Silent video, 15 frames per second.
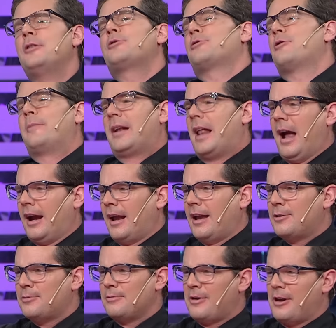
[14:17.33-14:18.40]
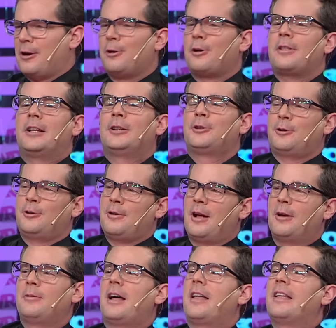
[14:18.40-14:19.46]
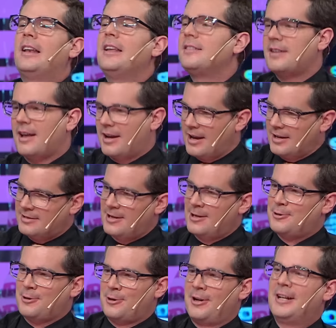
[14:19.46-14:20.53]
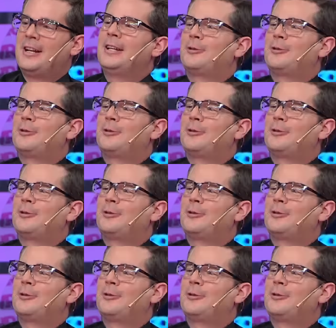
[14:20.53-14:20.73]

es un homenaje, es un recordatorio de algunas delicias que has hecho en